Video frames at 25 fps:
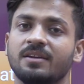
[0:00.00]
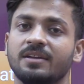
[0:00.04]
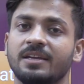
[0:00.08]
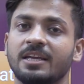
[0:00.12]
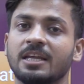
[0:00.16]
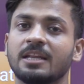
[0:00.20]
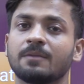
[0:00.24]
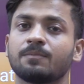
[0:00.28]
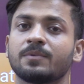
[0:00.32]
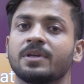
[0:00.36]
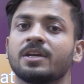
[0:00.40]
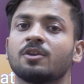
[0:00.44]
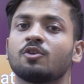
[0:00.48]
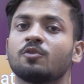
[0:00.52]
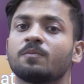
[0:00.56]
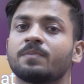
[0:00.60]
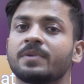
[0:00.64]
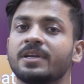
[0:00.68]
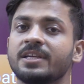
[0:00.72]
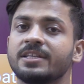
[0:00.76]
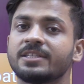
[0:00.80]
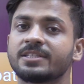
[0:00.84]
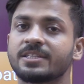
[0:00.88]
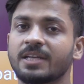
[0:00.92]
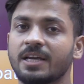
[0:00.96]
एयर
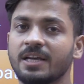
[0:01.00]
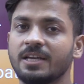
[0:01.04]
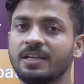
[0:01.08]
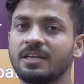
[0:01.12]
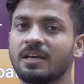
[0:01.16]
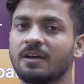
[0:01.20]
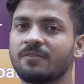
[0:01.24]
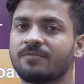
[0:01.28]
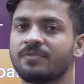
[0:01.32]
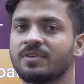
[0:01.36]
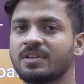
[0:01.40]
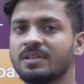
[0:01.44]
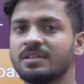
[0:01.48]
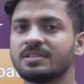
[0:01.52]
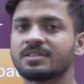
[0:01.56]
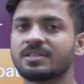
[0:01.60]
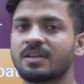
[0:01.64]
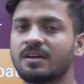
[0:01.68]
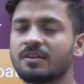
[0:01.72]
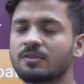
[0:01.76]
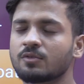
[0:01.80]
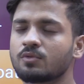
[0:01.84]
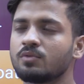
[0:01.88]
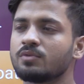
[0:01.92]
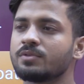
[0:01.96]
एरोप्लेन से या फिर
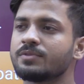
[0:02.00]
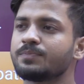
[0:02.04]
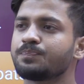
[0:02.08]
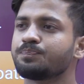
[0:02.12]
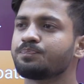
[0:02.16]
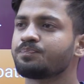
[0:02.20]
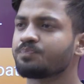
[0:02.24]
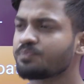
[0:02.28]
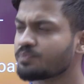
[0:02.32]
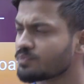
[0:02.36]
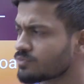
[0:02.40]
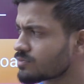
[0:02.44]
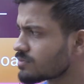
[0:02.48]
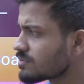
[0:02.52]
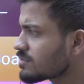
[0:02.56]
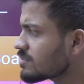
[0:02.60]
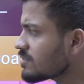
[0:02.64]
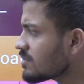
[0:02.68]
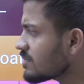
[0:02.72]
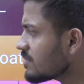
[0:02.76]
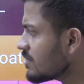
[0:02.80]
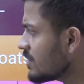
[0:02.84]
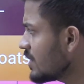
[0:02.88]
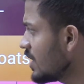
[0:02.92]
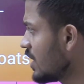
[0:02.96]
इंसान खुद
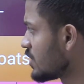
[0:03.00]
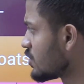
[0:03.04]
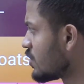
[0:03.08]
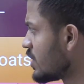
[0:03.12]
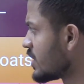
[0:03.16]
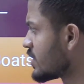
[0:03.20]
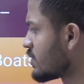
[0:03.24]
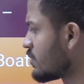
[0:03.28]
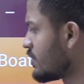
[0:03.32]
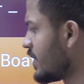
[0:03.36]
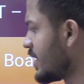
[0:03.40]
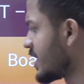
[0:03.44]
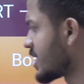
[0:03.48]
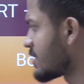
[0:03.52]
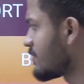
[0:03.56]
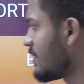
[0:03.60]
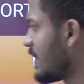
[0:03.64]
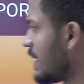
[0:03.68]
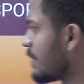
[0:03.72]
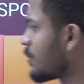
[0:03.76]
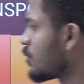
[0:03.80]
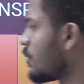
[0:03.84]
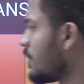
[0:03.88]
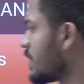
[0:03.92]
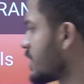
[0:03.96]
तो स्टूडेंट्स
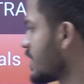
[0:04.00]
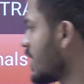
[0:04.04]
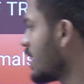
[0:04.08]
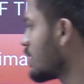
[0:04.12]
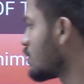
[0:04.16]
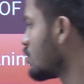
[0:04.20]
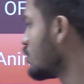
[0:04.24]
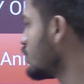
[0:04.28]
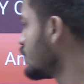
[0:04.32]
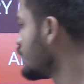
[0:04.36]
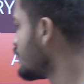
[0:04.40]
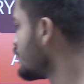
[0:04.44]
मैं आपको बता दूं